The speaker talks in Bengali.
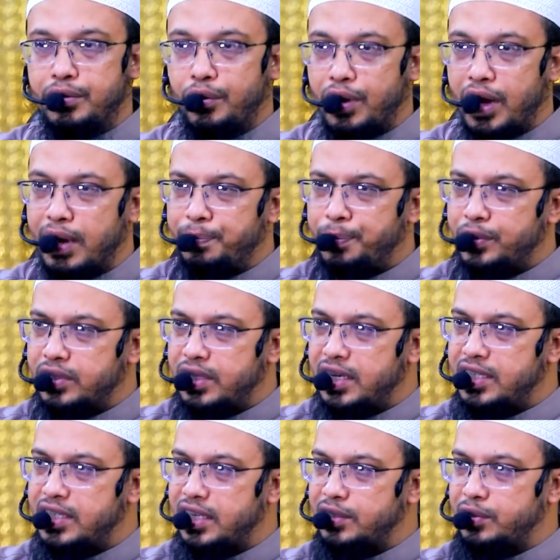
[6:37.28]
কোরআন পড়তে
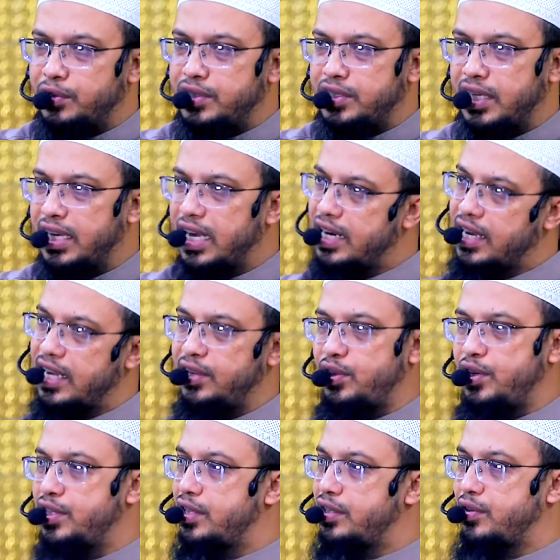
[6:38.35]
নিষেধ করছে গান গাইতে
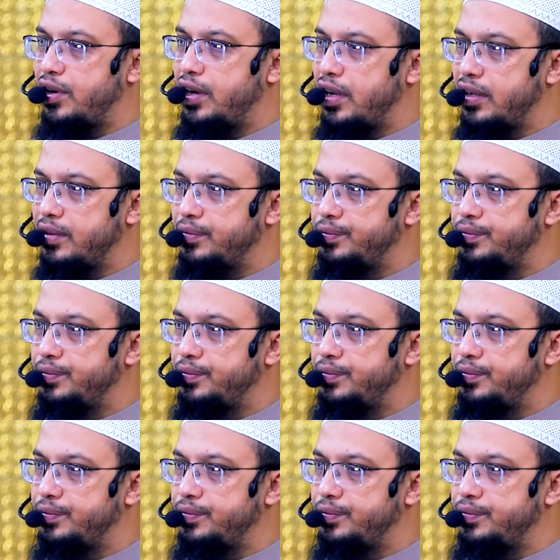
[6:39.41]
নিষেধ করে না